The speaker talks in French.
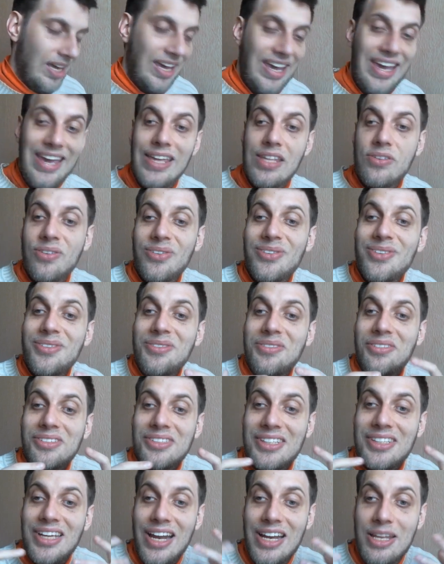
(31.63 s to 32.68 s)
Et dans
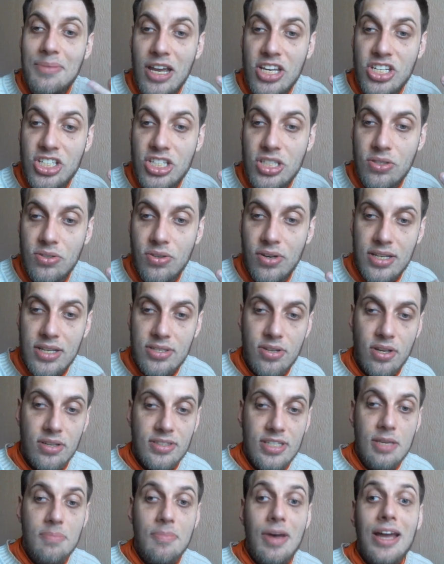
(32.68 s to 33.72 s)
ce qu'elle imagine de la
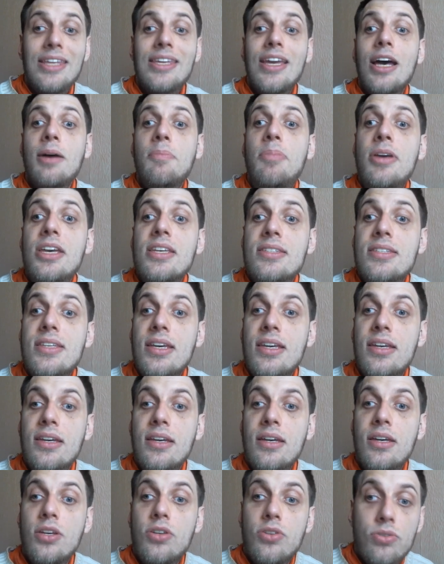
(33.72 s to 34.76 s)
sortie, bah, il y a un baiser
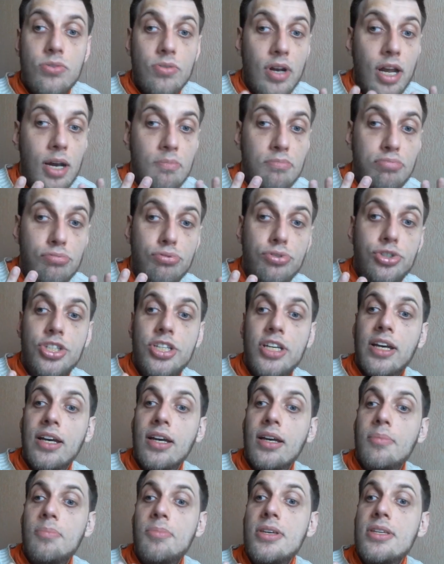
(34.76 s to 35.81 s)
sur la bouche, il y
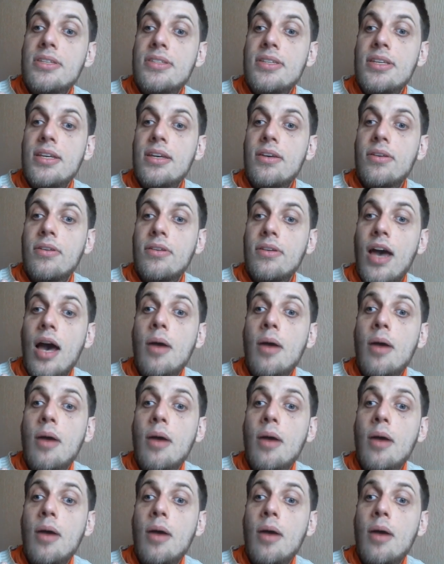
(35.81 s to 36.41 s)
a un baiser euh,